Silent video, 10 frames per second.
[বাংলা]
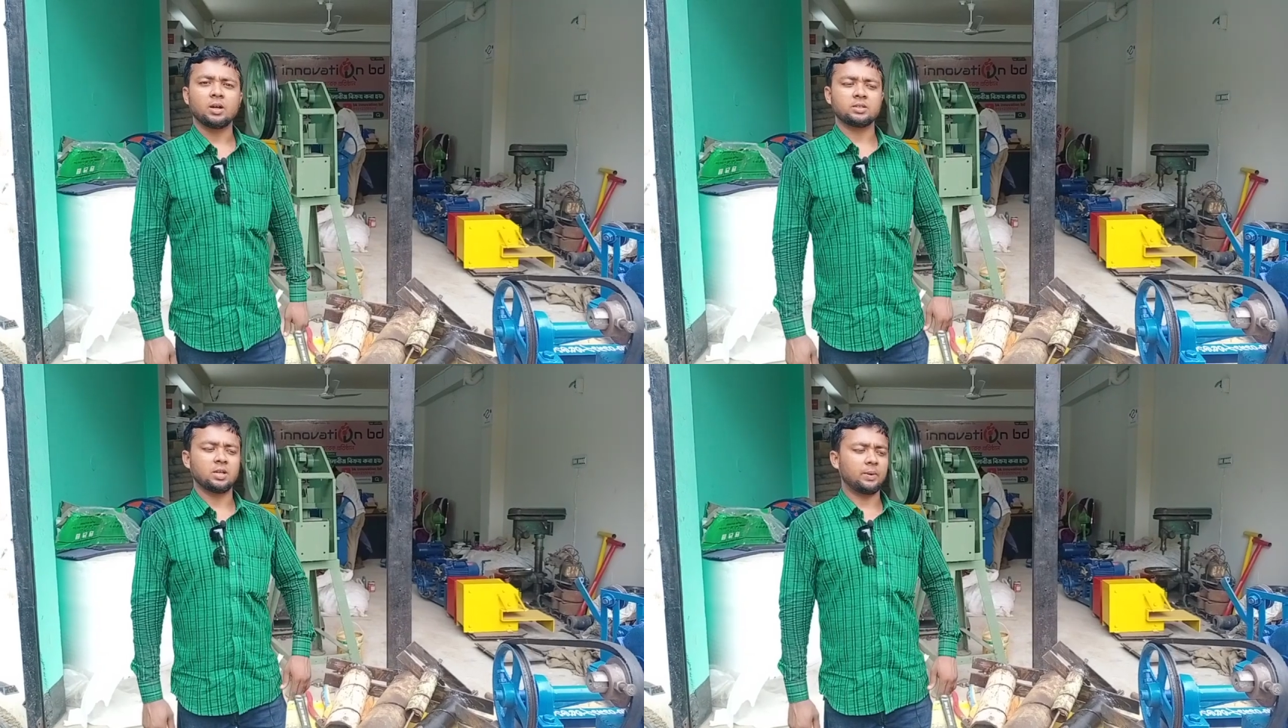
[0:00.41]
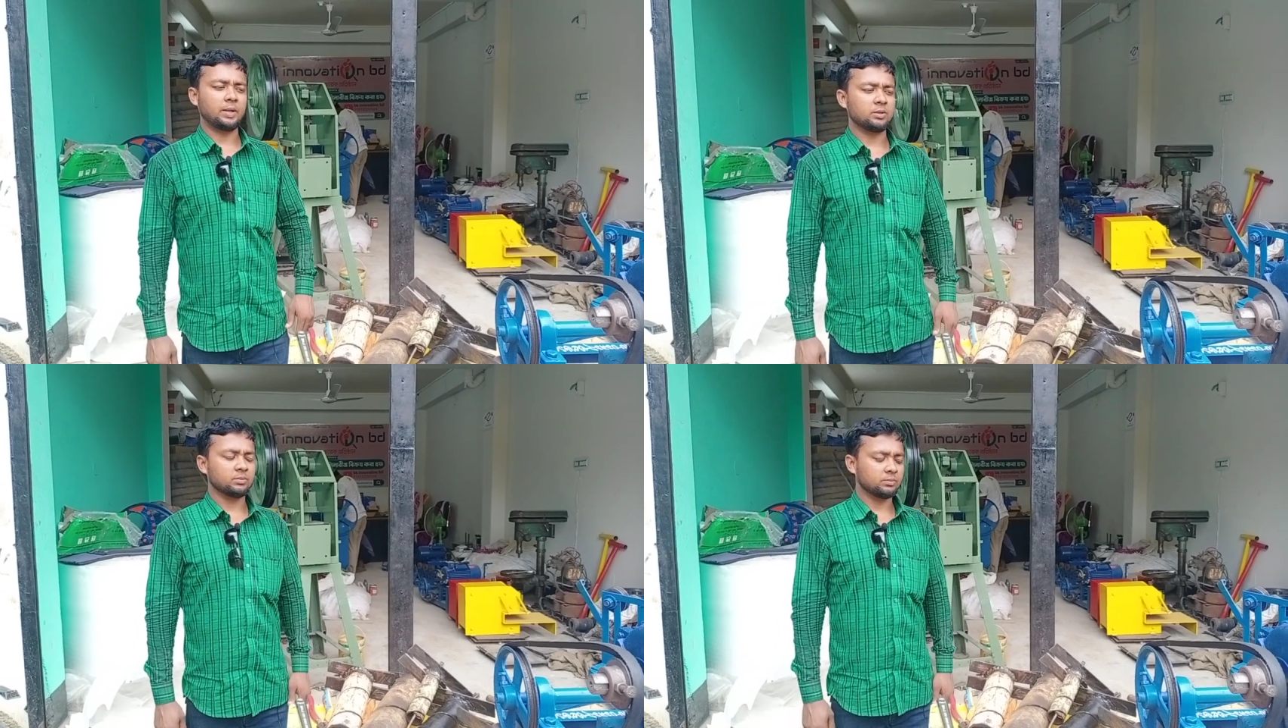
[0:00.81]
সালাম
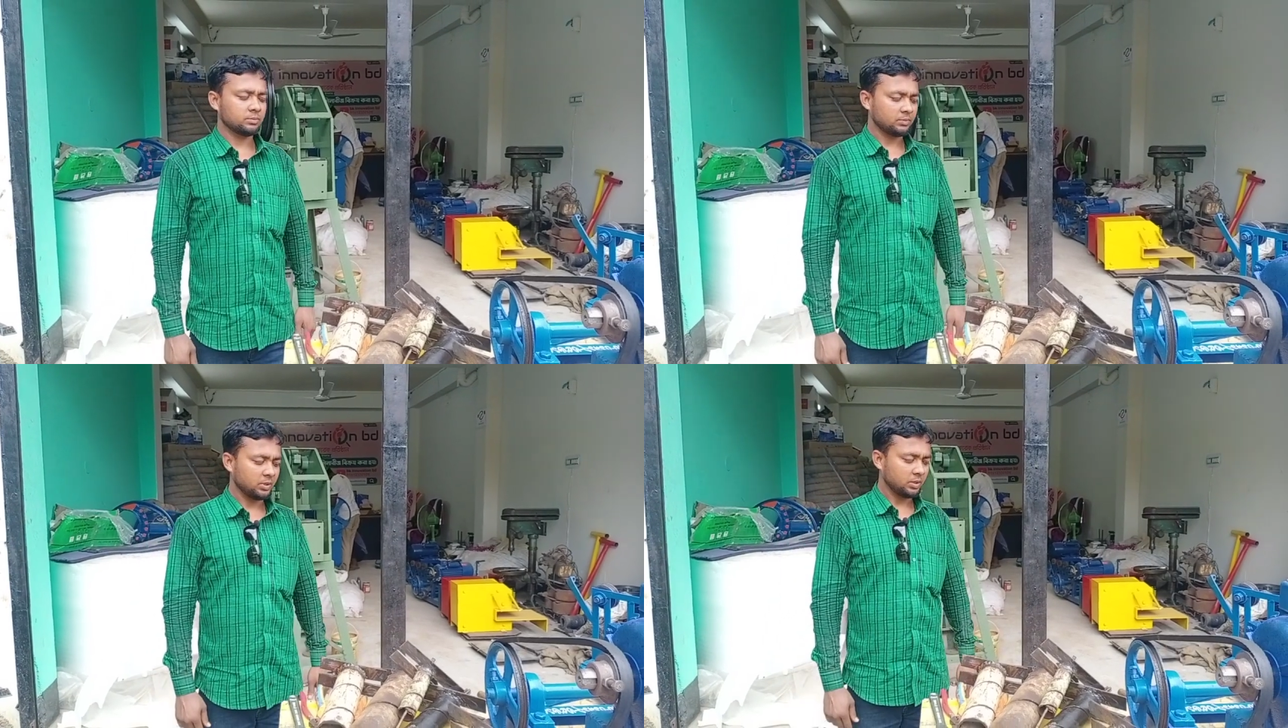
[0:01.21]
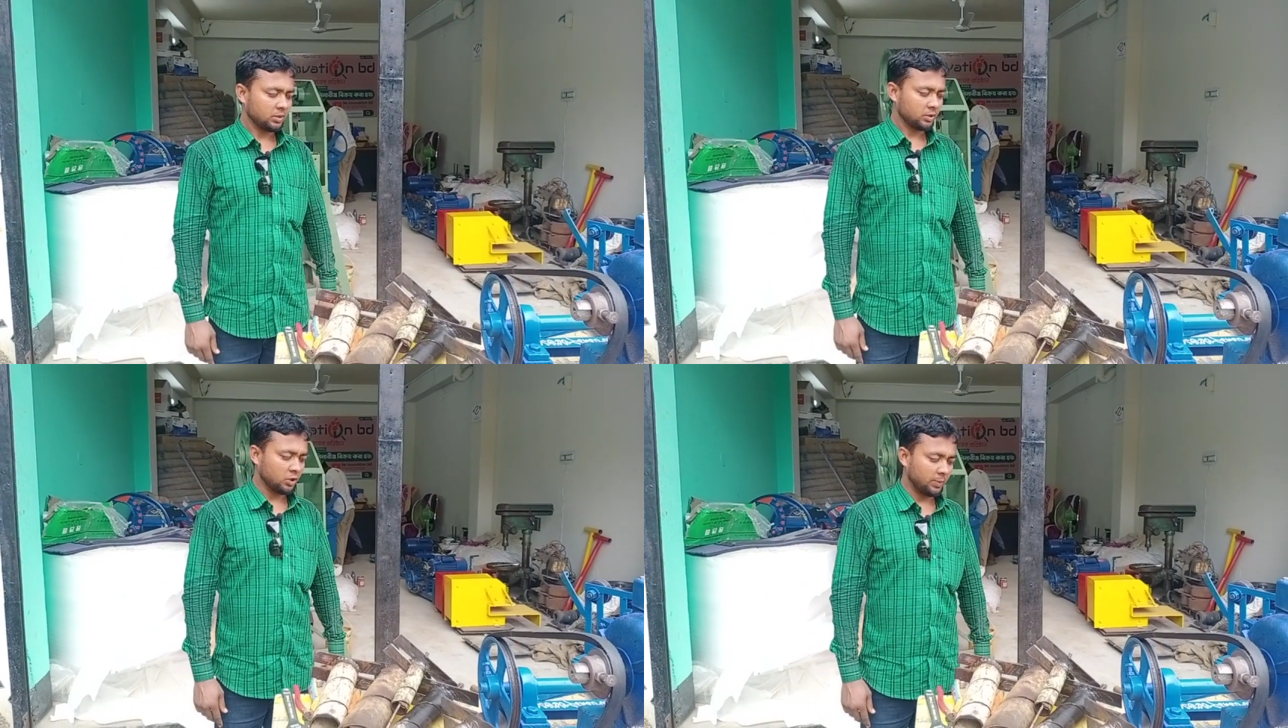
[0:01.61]
আলাইকুম
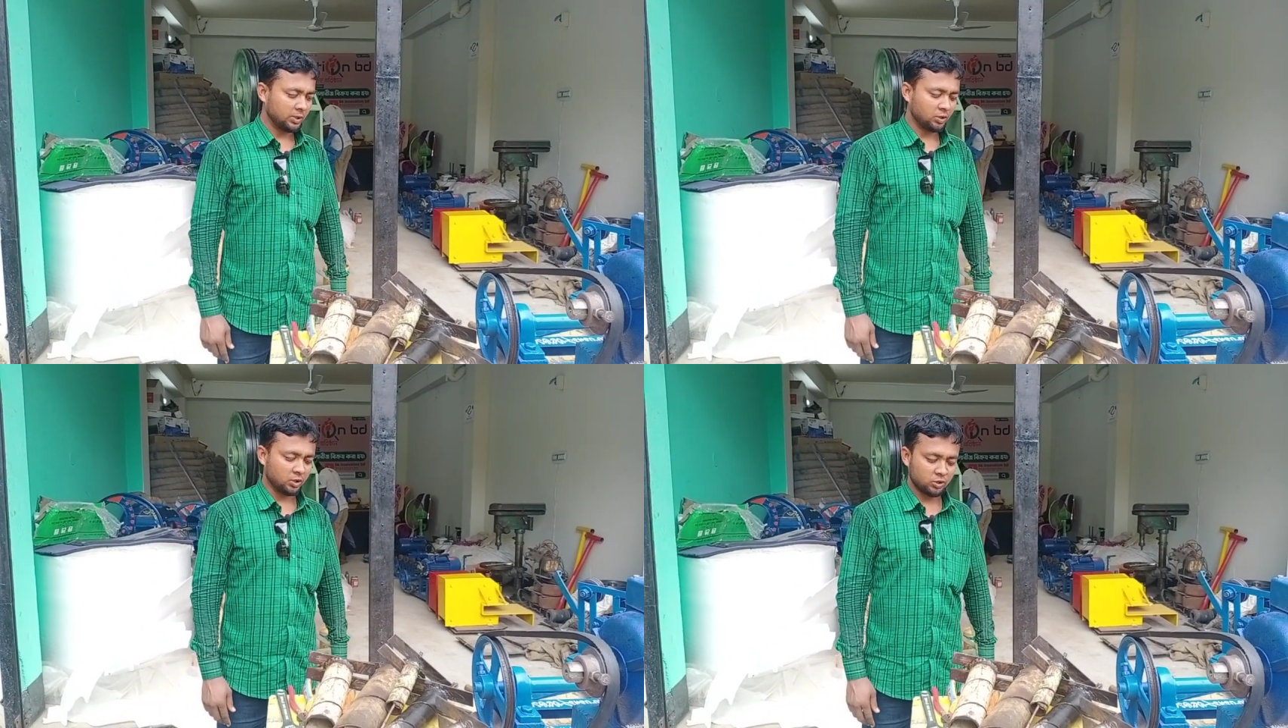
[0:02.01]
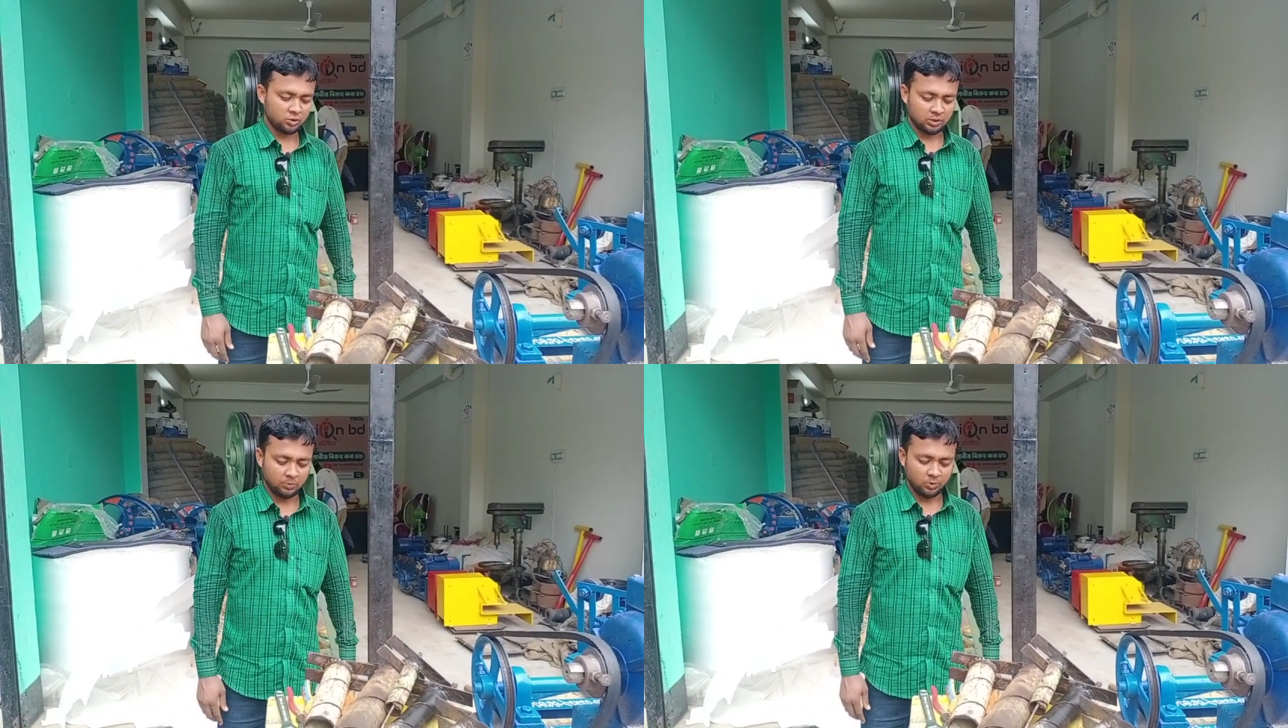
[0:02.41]
সম্মানিত দর্শক
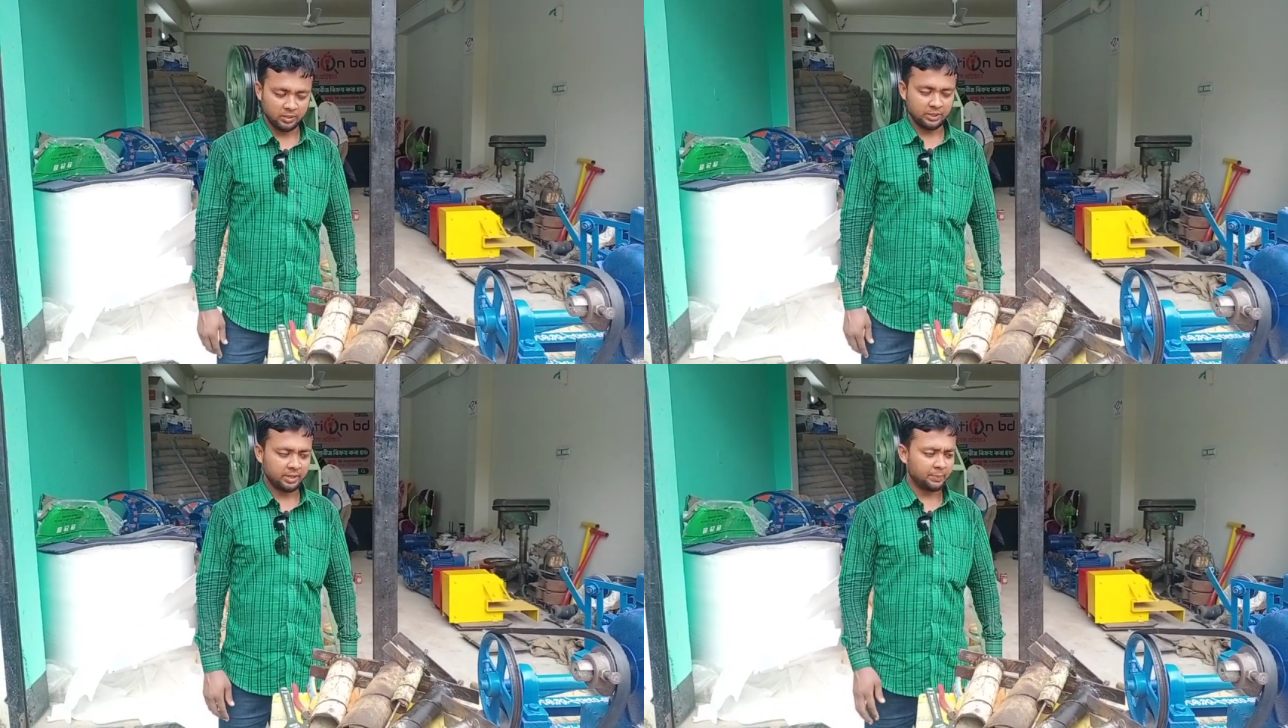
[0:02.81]
শ্রোতা মণ্ডলী